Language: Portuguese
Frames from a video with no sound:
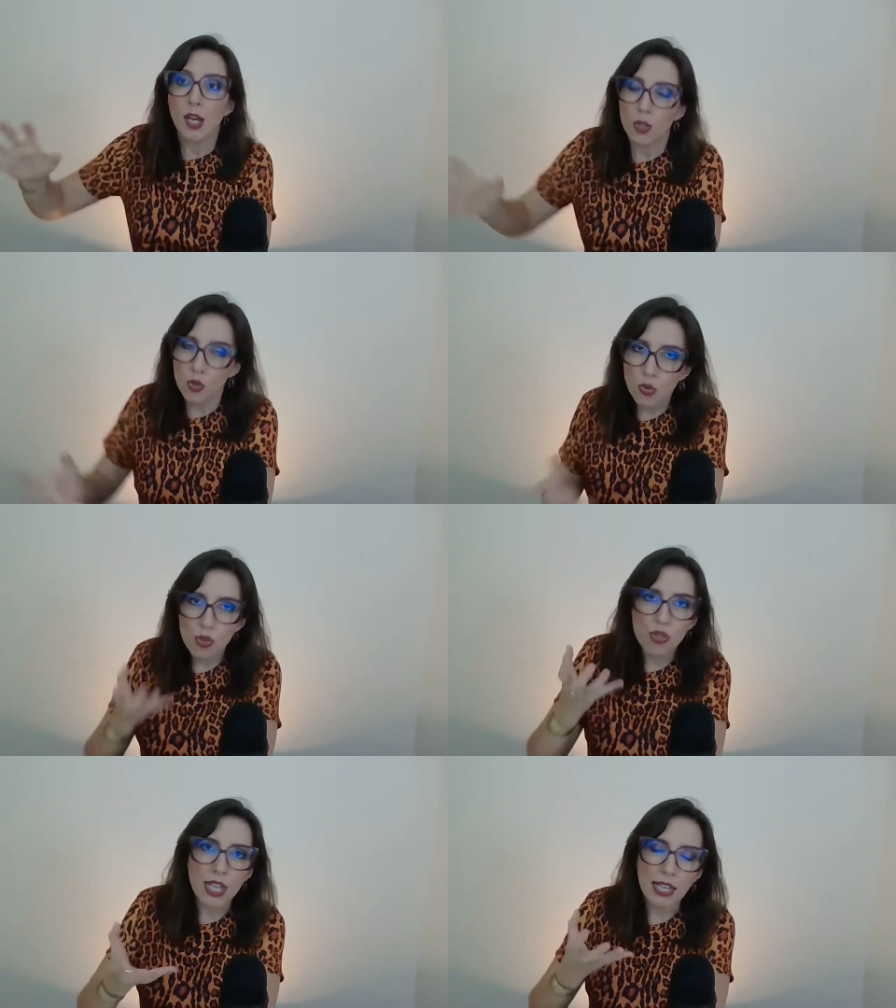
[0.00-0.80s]

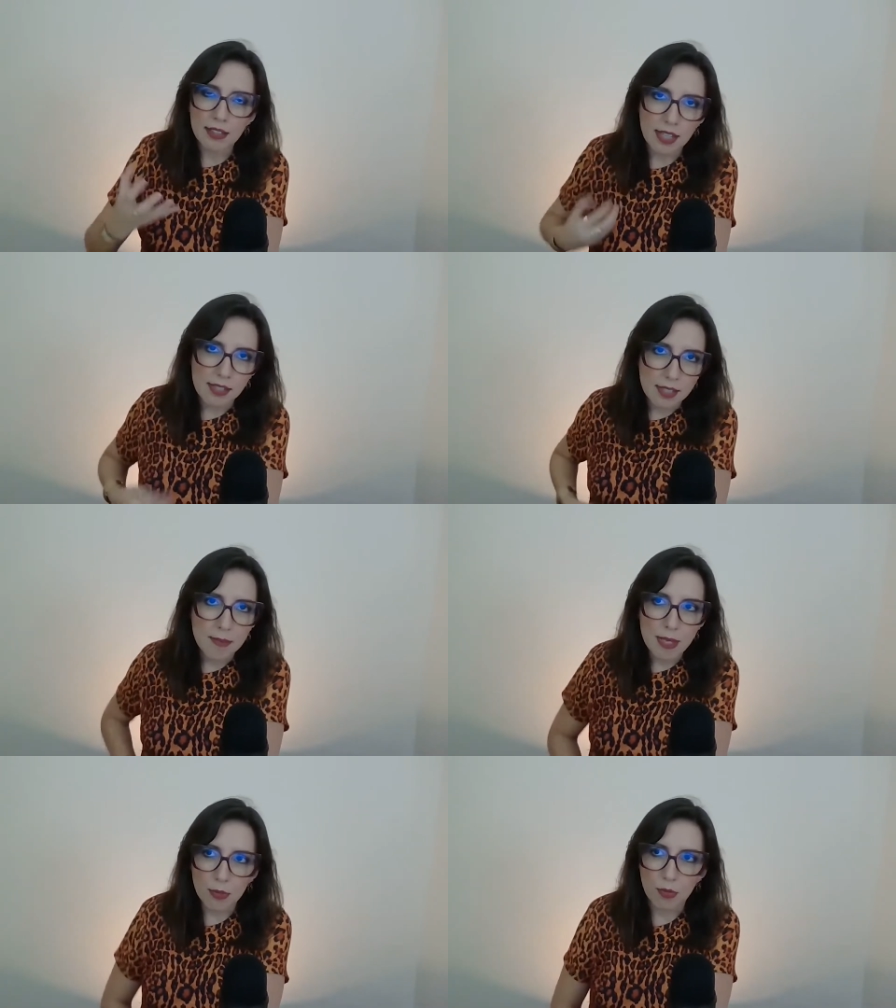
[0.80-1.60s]
sustenta esse
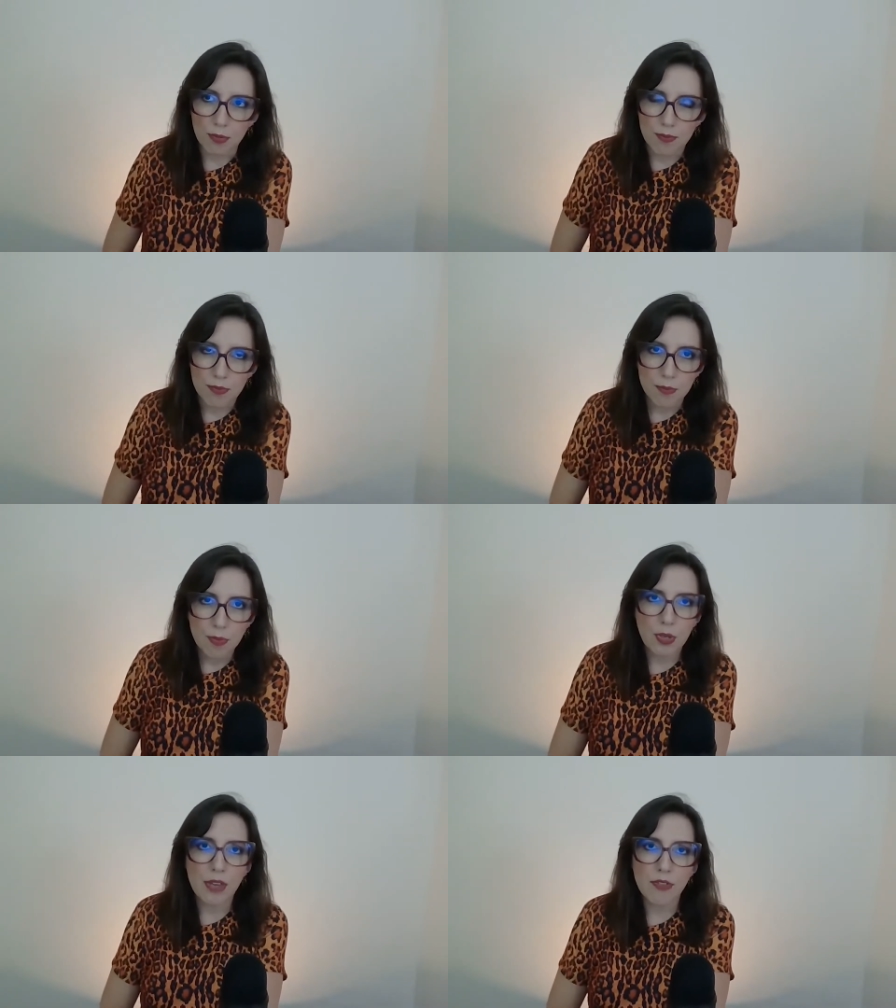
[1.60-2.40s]
mito.
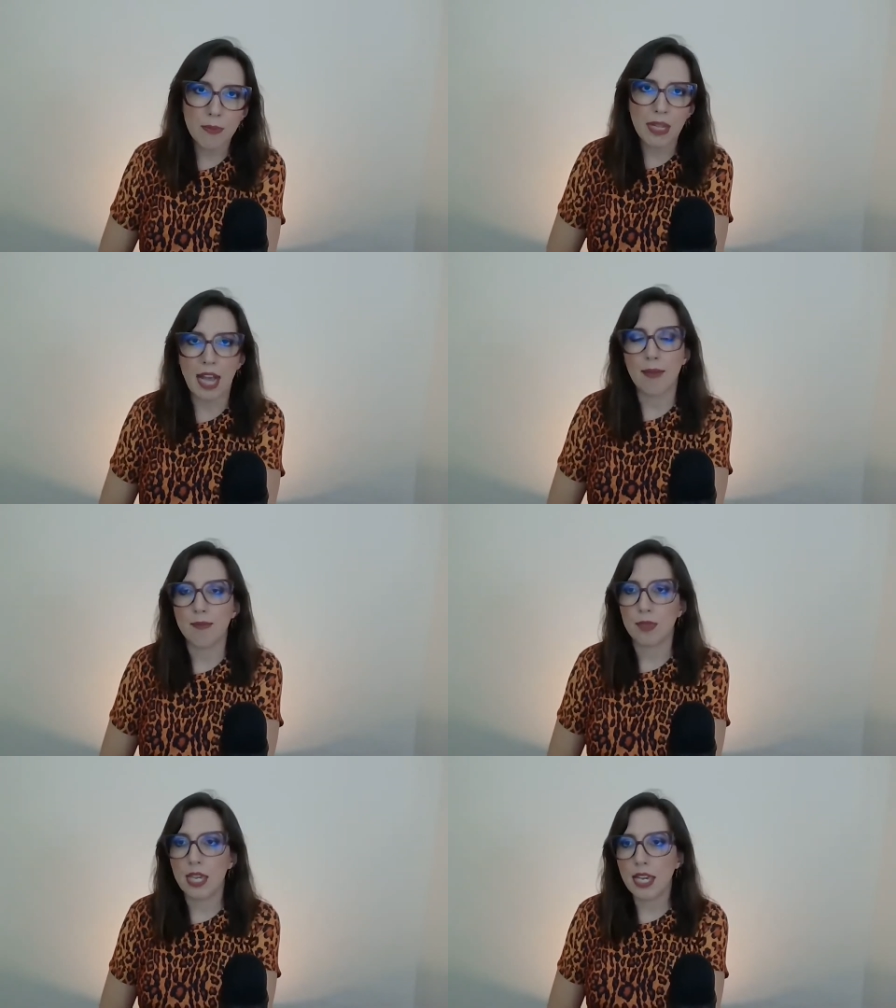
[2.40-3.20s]
Porque vamos lá,
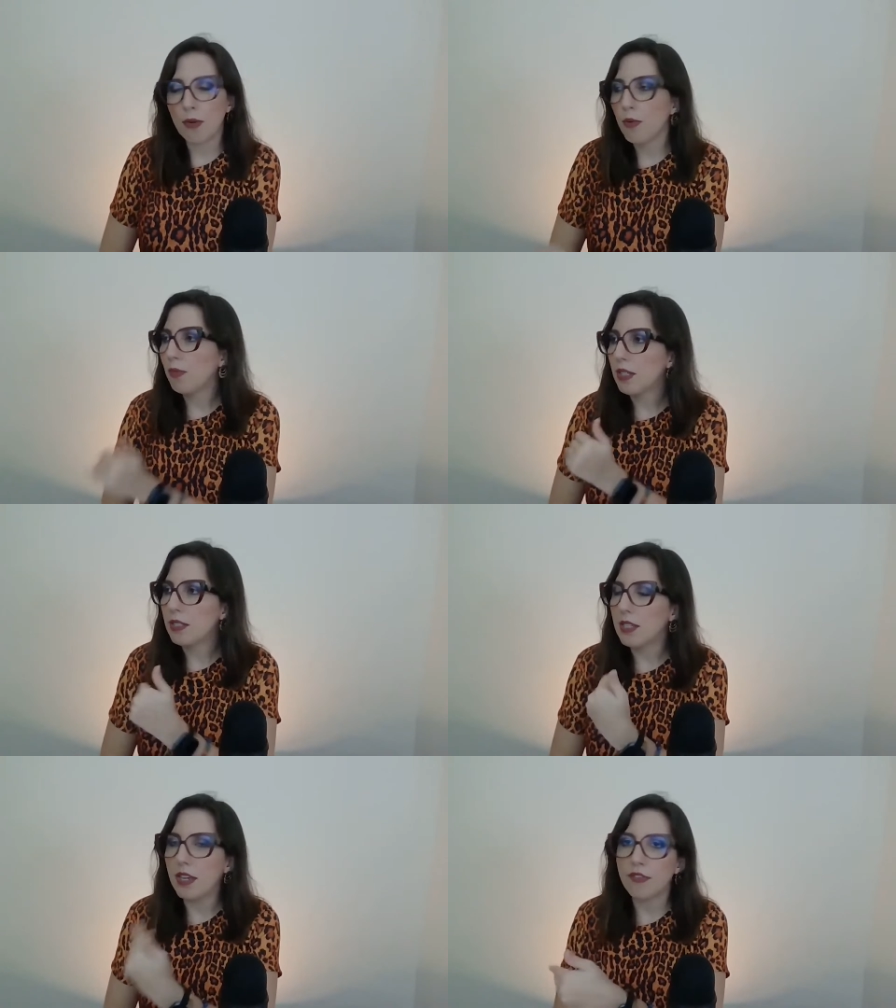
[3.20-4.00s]
o que, que
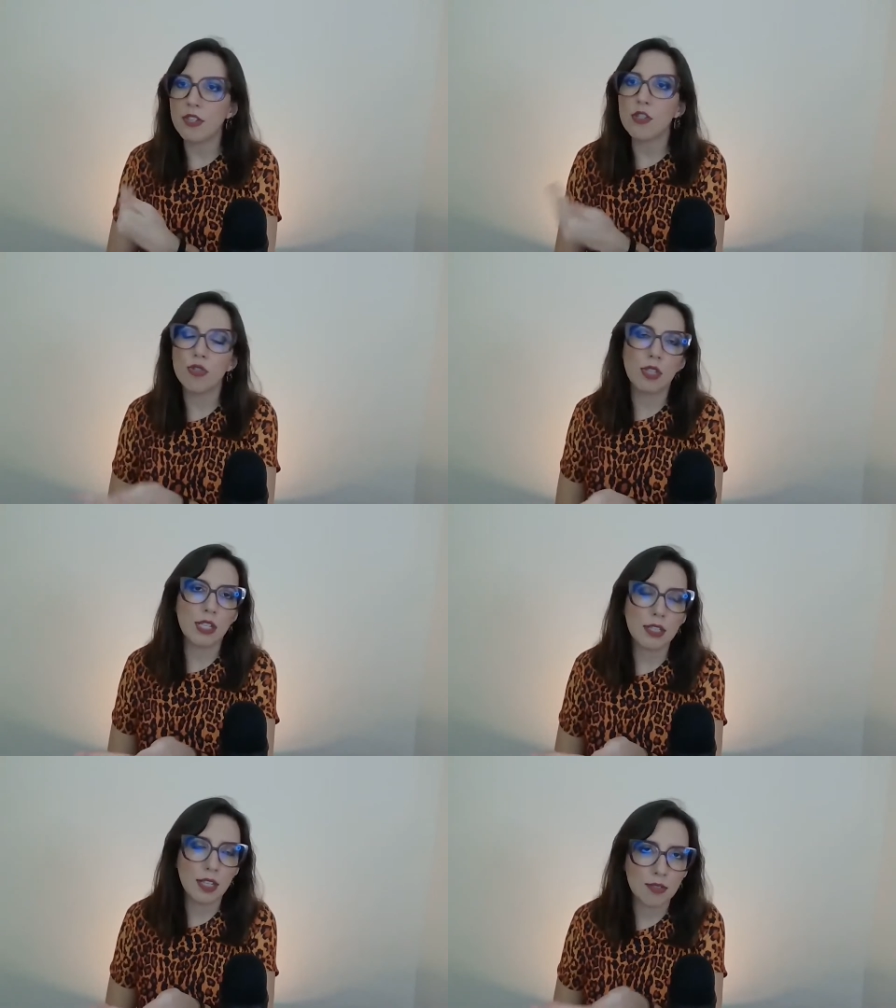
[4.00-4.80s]
acontecia 20,
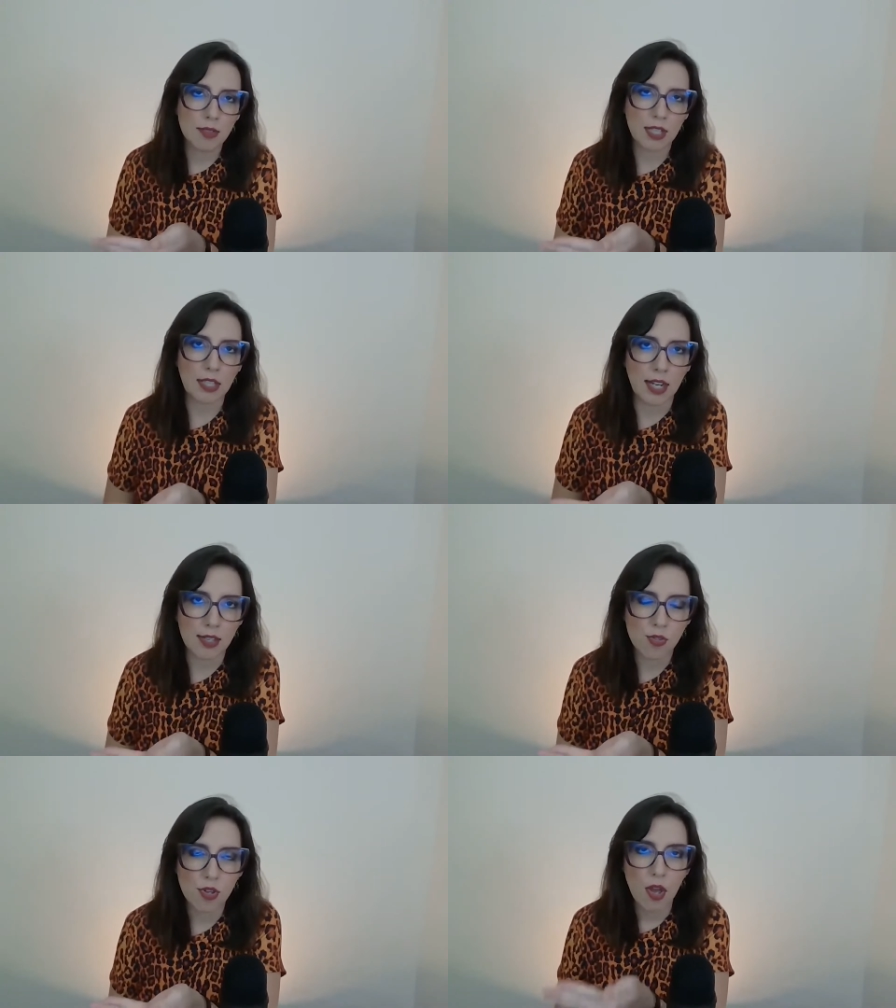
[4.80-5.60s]
30 anos
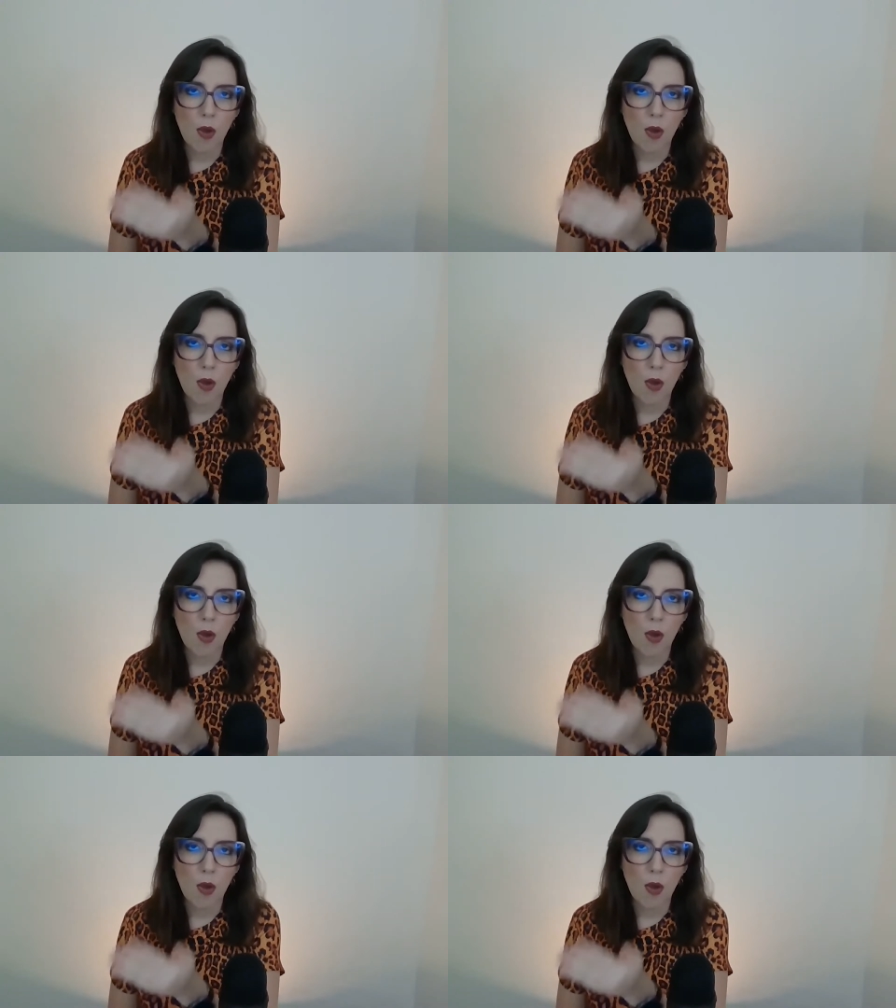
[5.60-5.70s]
atrás?